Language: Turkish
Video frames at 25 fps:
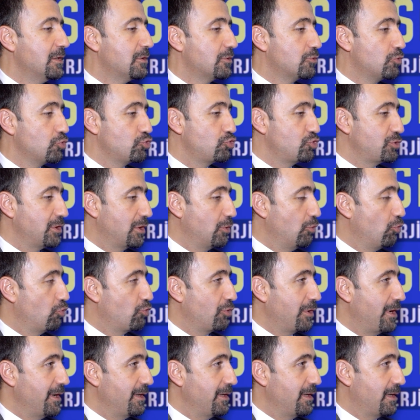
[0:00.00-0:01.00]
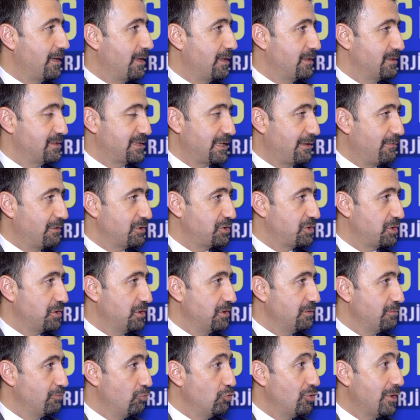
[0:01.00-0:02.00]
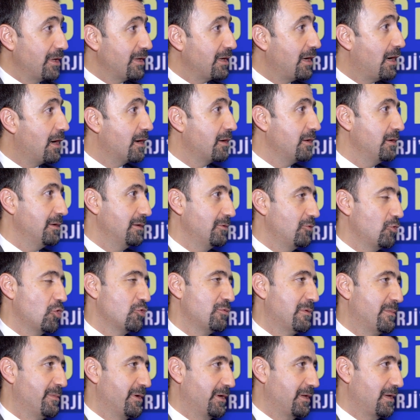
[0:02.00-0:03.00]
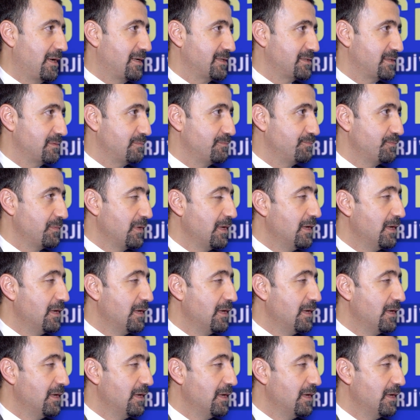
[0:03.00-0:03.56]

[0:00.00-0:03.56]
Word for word: Rusya-Ukrayna savaşını bundan ağrı görmemek lazım.